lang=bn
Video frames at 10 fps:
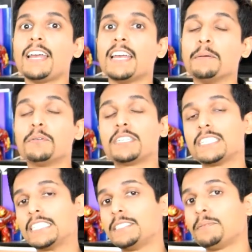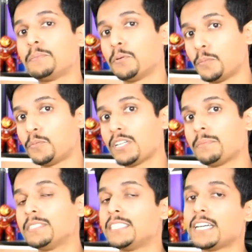এবং ঠিক সিজিপিএর পরপরই
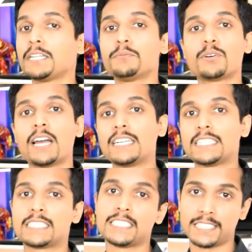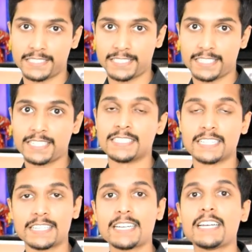আমি জিআরই e এবং টেস্টটা দিয়েছি
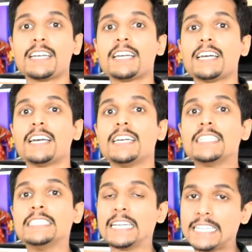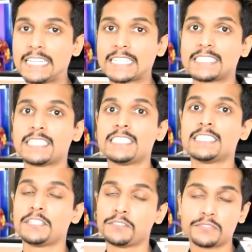যাতে যেই দেখছে
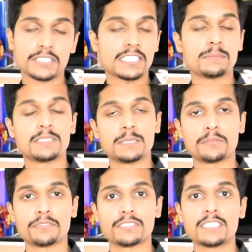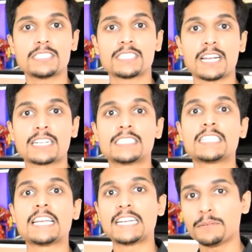যে ইউনিভার্সিটি বা যেই প্রফেসর তার
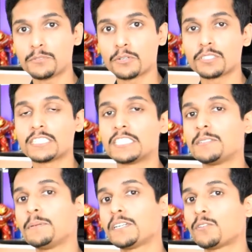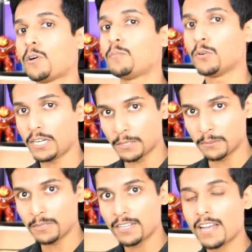যাতে এটা মনে হয় যে সিজিপিএটা কম
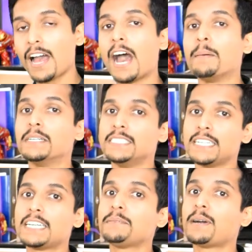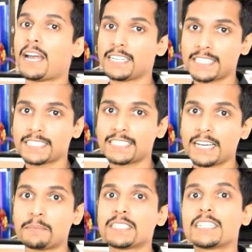হলেও আমার জিআরই e বা আইএলটিএস
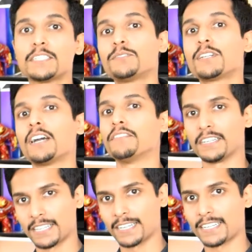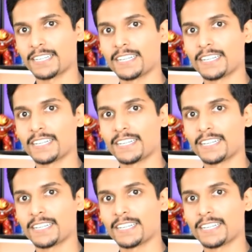দিয়ে আমরা যাতে কিছুটা কাভার থাকে